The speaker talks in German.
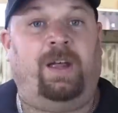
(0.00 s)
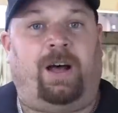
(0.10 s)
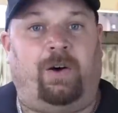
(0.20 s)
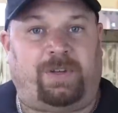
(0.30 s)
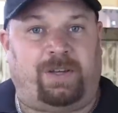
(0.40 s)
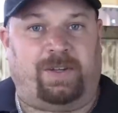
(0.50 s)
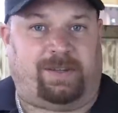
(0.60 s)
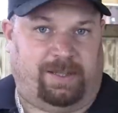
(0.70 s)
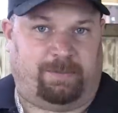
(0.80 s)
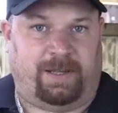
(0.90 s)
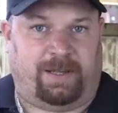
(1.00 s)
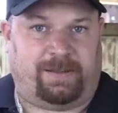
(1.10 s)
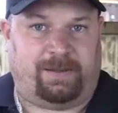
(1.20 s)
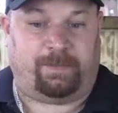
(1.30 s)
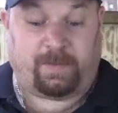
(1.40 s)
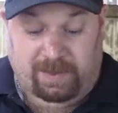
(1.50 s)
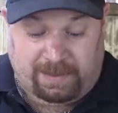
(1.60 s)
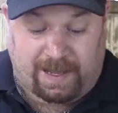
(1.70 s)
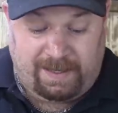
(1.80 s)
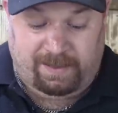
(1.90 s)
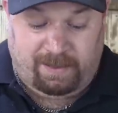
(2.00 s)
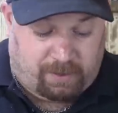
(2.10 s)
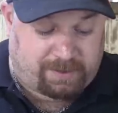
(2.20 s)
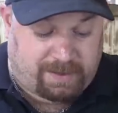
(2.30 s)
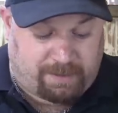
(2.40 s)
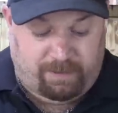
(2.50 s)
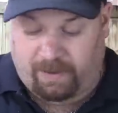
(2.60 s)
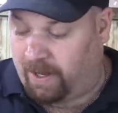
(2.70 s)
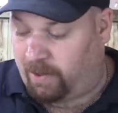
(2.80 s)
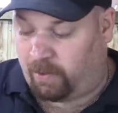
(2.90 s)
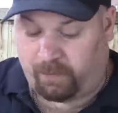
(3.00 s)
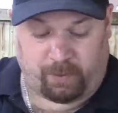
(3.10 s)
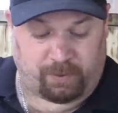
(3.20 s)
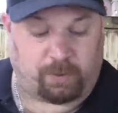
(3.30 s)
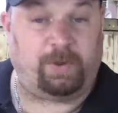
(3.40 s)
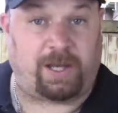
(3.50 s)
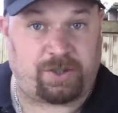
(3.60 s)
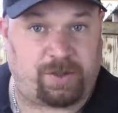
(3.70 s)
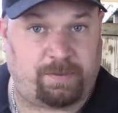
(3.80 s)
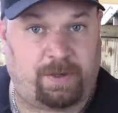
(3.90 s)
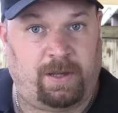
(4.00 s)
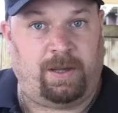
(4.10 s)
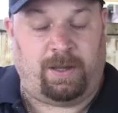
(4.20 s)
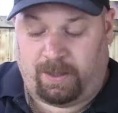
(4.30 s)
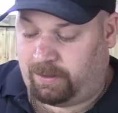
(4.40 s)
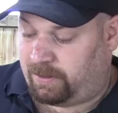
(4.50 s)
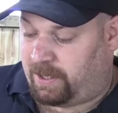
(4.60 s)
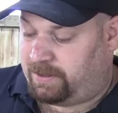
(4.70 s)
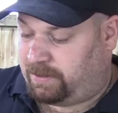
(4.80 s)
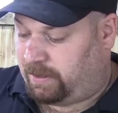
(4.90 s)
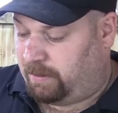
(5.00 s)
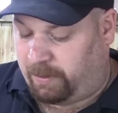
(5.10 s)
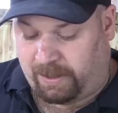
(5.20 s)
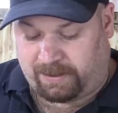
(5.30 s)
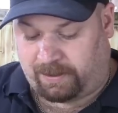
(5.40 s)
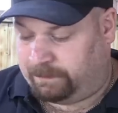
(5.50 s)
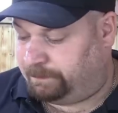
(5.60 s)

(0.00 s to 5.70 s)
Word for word: Auf das verzichten wir jetzt. Das gleiche Gewürz nehmen wir auch fürs Gulasch. Das heißt, ich gebe jetzt